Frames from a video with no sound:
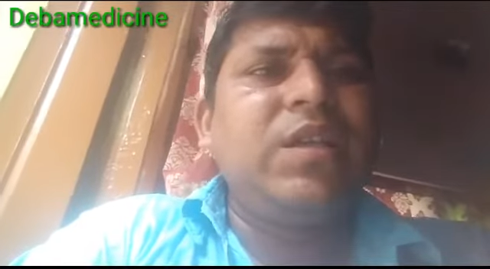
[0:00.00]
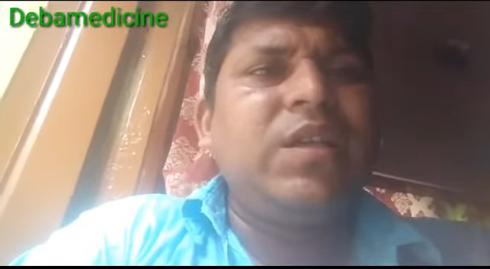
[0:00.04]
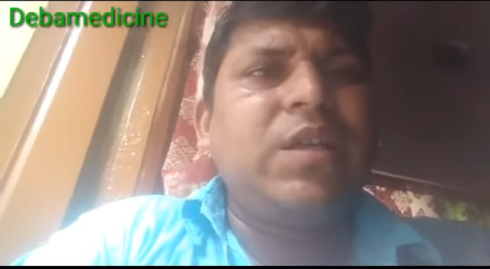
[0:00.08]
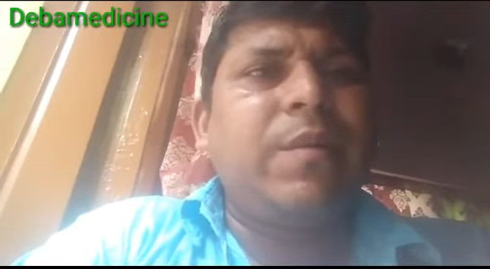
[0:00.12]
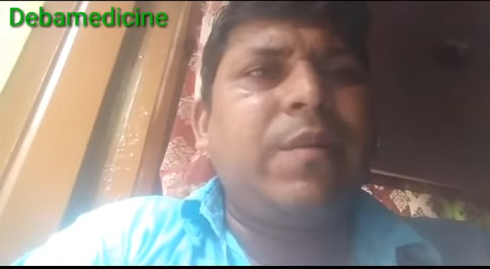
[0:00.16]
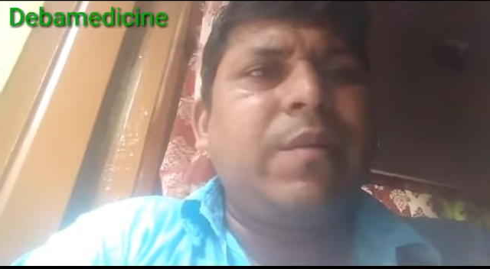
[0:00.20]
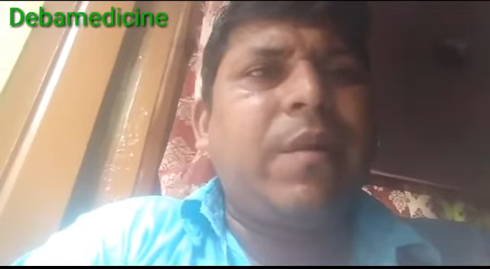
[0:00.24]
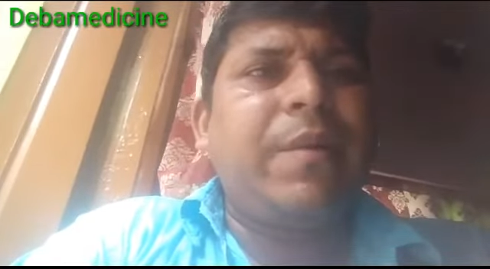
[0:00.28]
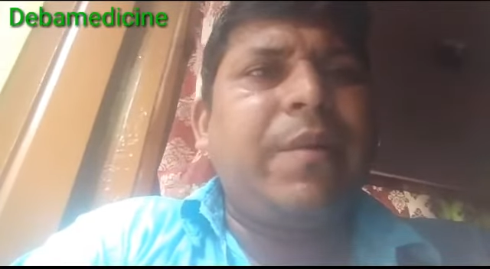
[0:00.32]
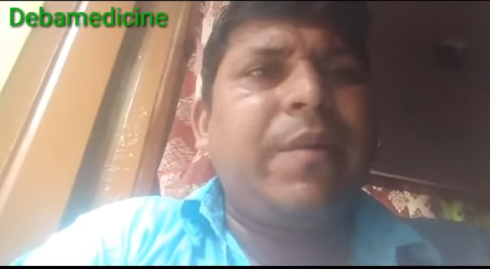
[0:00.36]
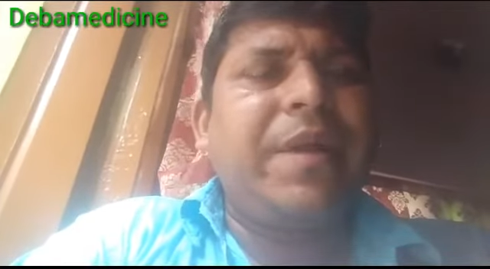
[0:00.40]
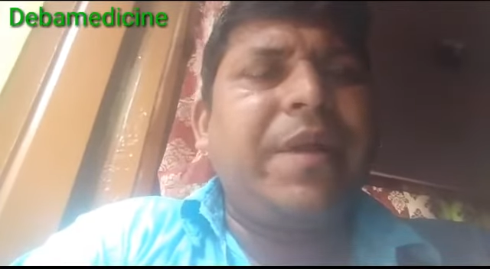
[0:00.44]

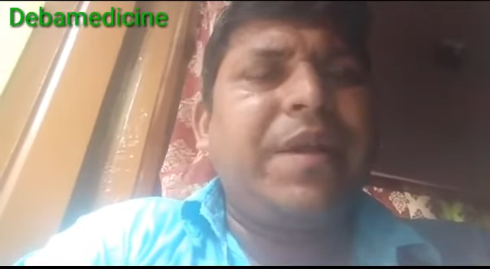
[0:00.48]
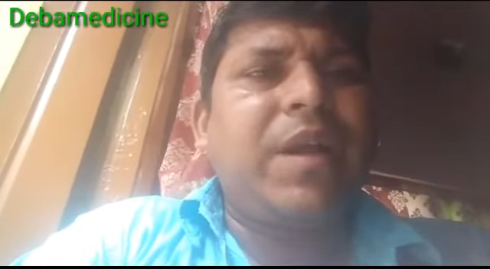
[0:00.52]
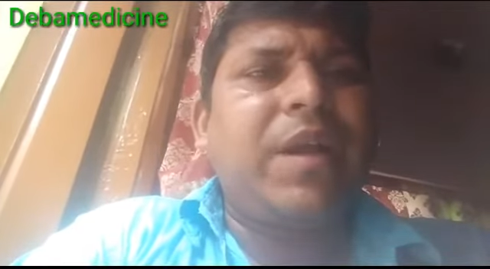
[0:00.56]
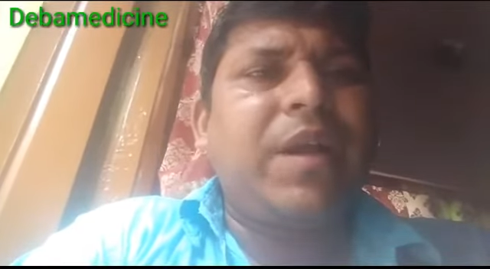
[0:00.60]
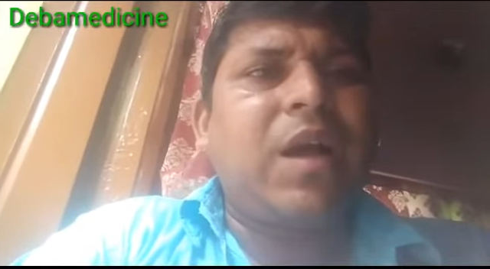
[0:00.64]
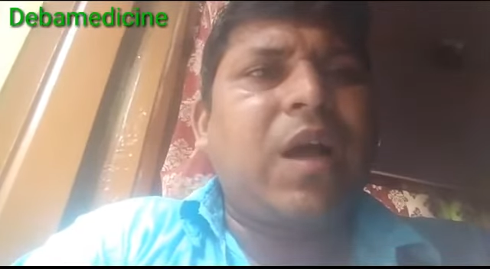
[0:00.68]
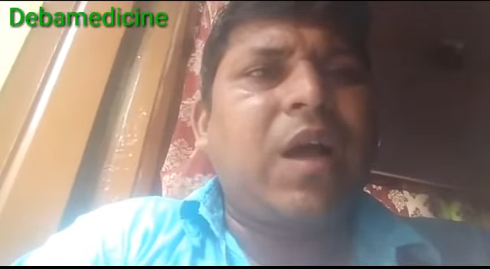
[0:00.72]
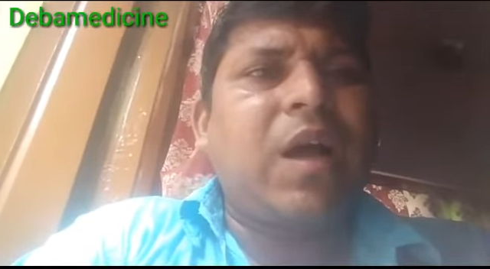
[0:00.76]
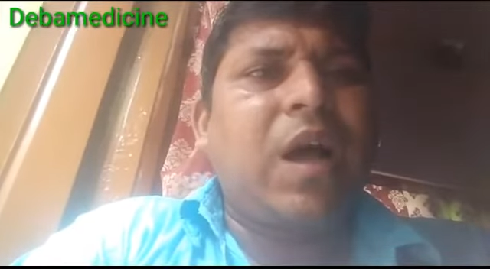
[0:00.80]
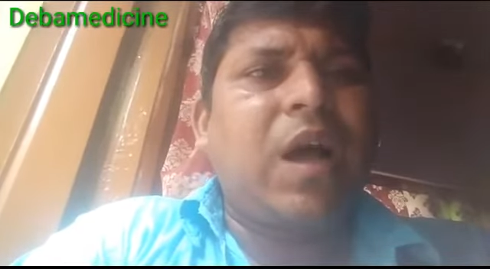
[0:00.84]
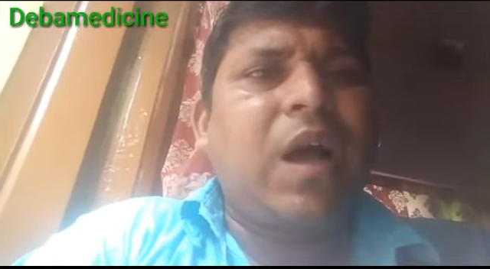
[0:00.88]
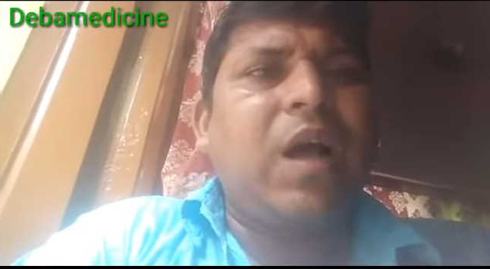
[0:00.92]
যে বাবা
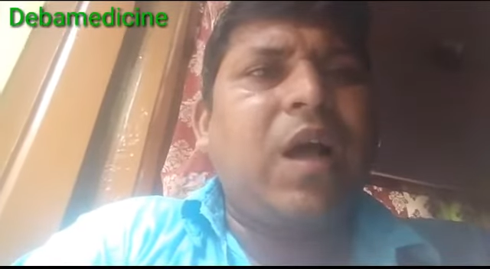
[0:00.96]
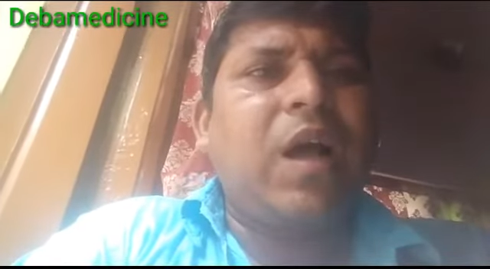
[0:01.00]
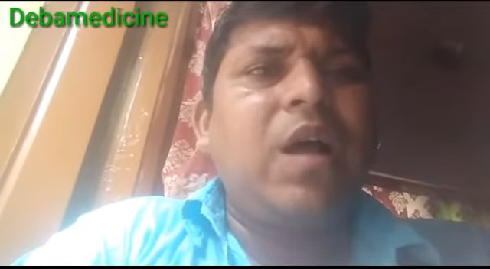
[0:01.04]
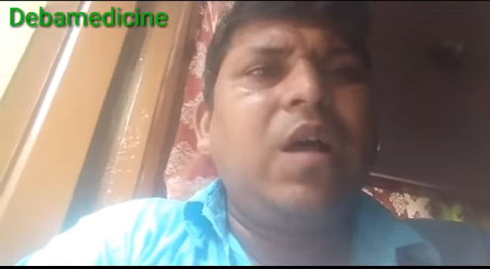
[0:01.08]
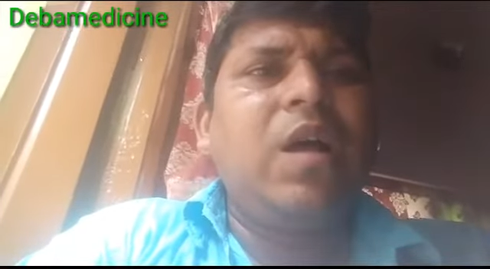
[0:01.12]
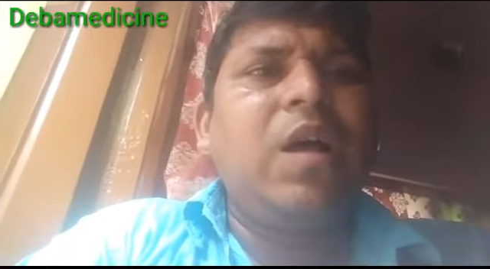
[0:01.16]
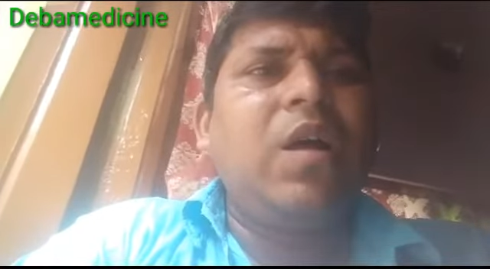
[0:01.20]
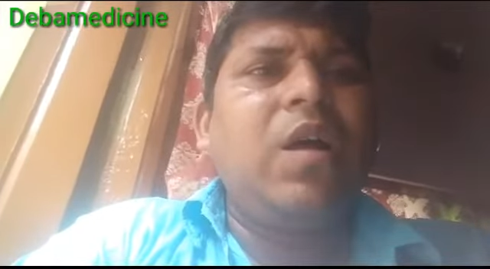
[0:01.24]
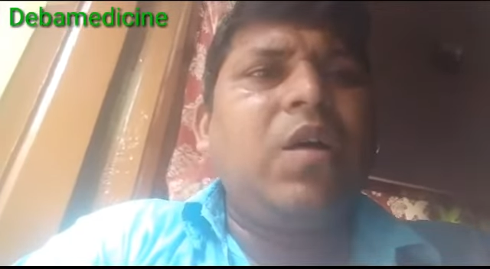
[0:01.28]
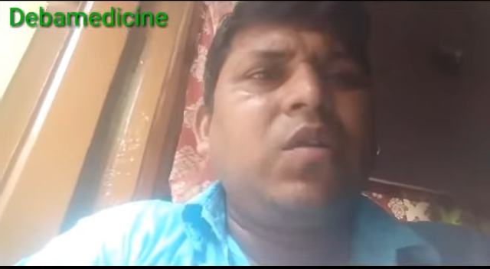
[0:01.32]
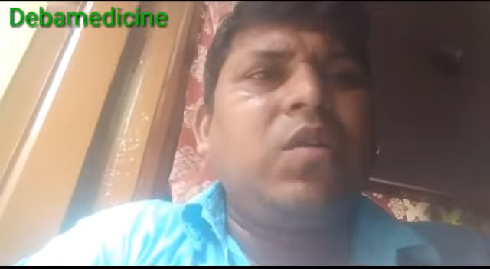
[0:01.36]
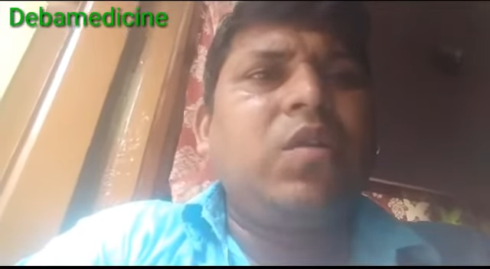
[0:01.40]
এটা খা
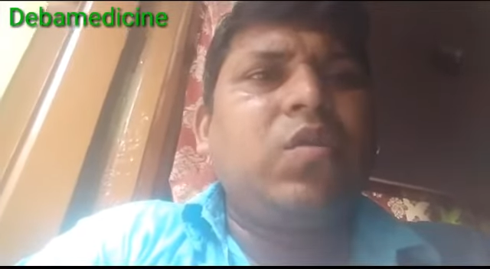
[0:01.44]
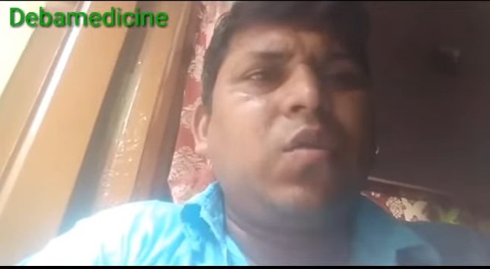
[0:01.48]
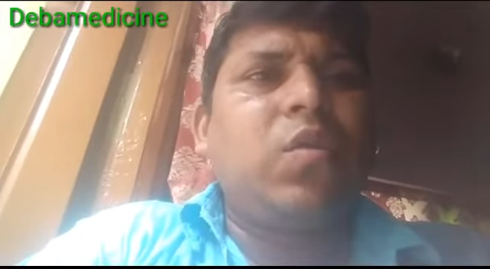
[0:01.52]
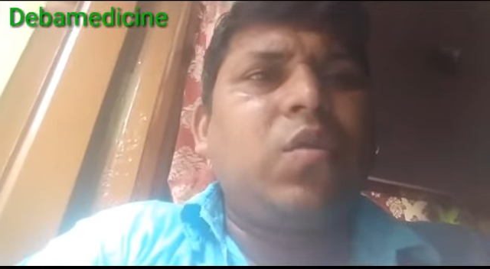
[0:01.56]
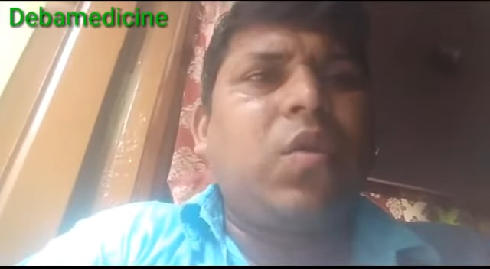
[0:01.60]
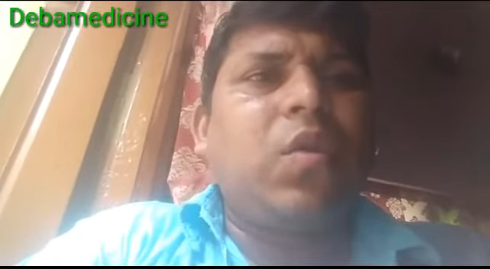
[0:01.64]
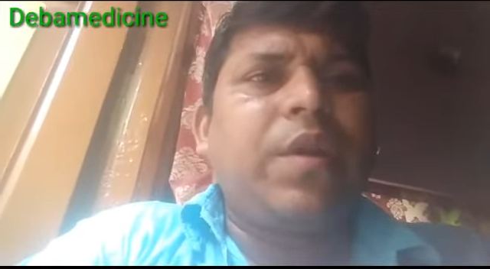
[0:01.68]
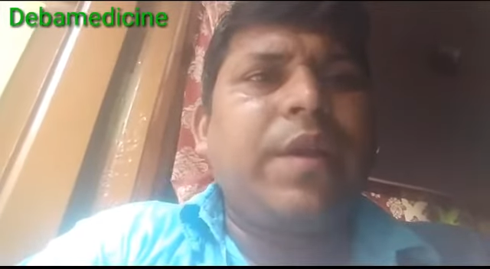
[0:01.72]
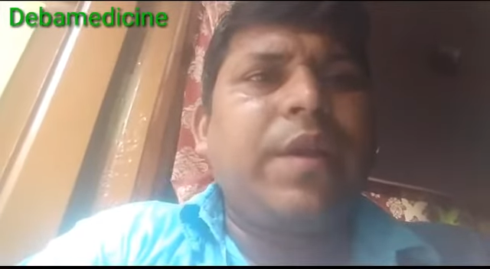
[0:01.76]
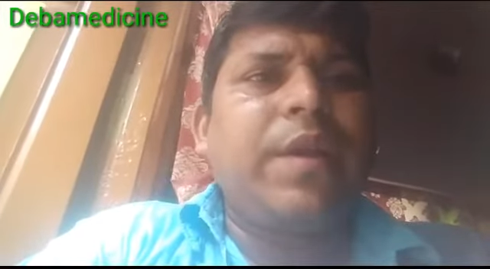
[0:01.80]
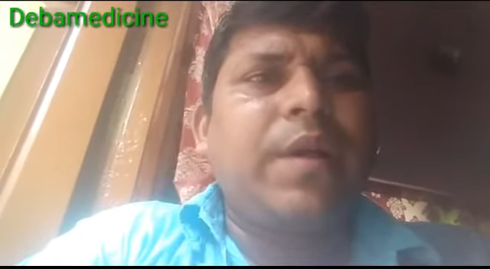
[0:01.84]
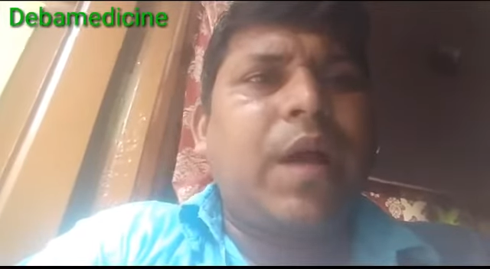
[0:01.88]

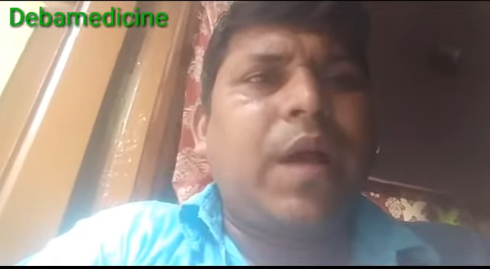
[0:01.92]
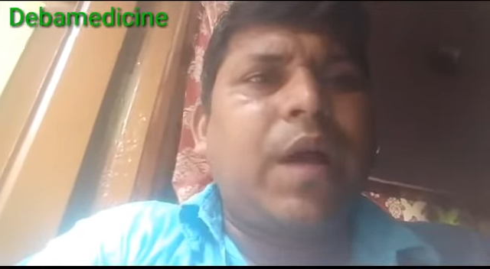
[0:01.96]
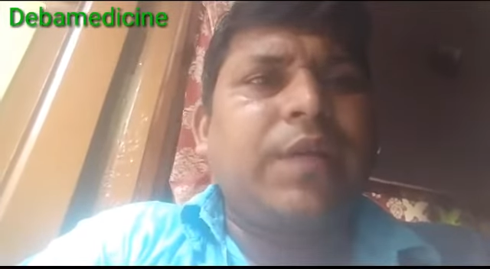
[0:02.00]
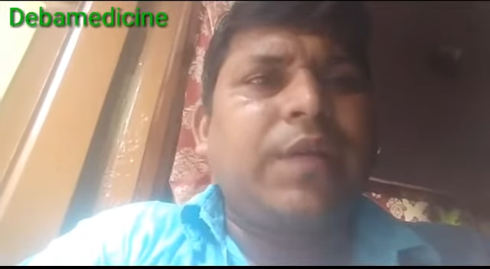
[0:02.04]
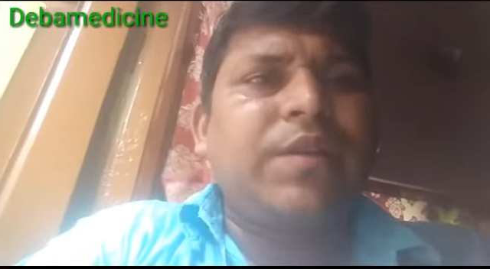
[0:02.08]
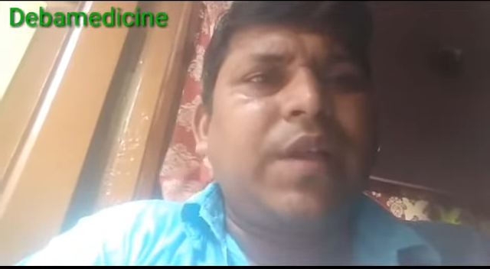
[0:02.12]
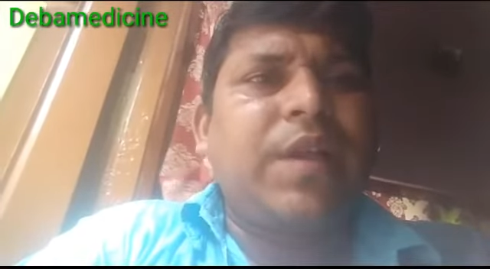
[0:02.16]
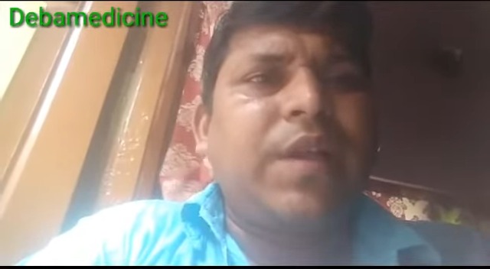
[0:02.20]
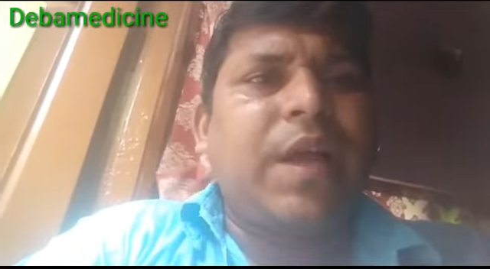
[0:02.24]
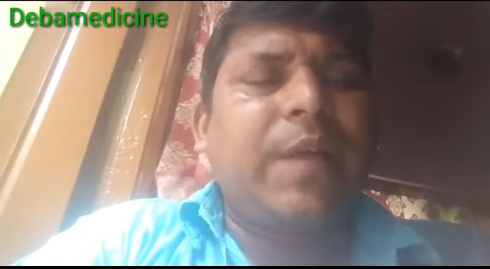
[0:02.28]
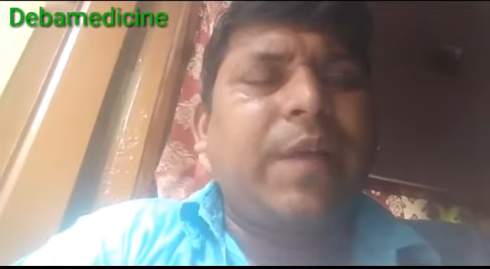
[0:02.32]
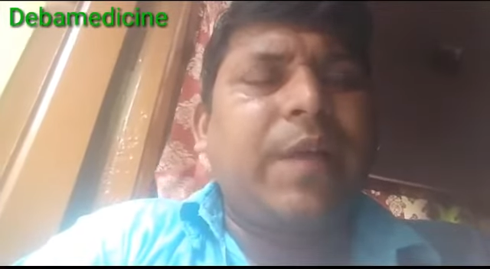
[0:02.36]
তোর অনেক
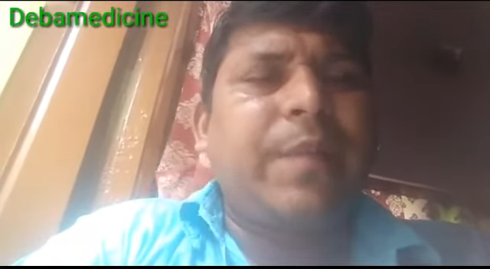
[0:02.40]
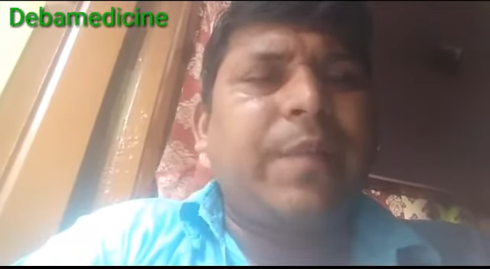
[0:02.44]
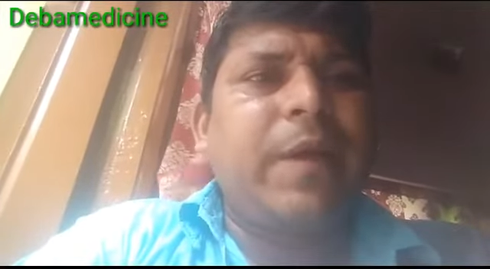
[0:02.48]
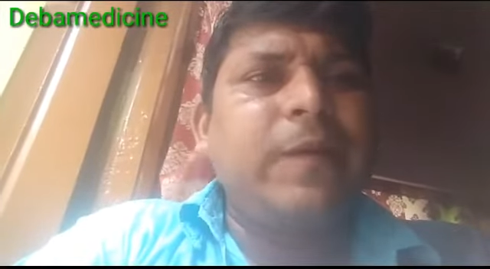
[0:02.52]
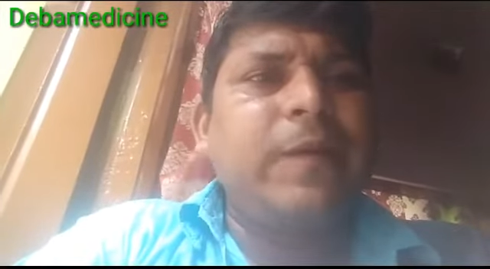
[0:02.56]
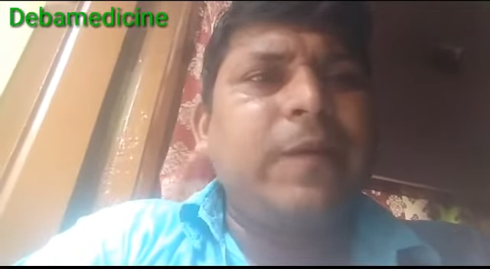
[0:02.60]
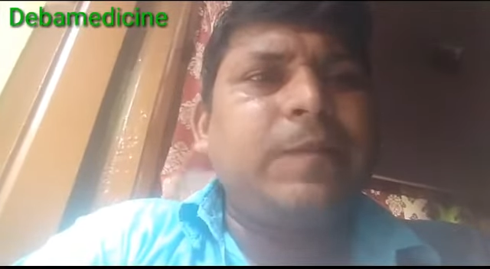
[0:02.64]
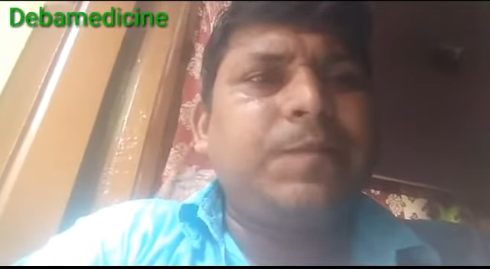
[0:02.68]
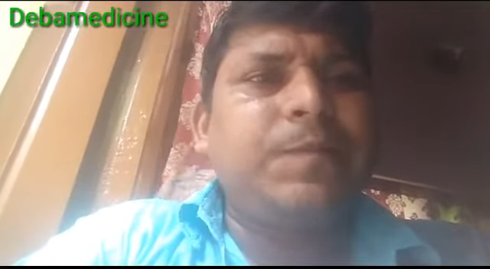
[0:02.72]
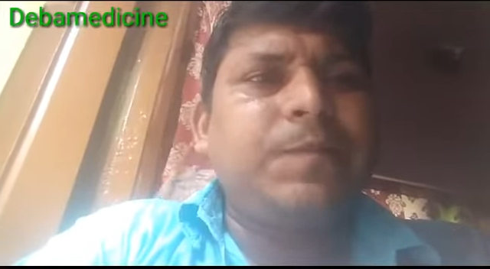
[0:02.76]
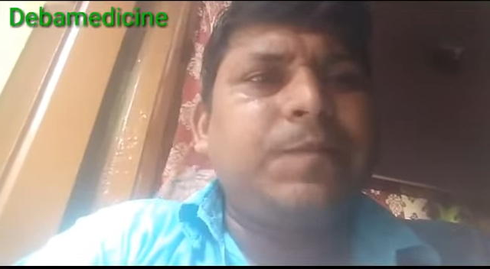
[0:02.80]
কাজে লাগবে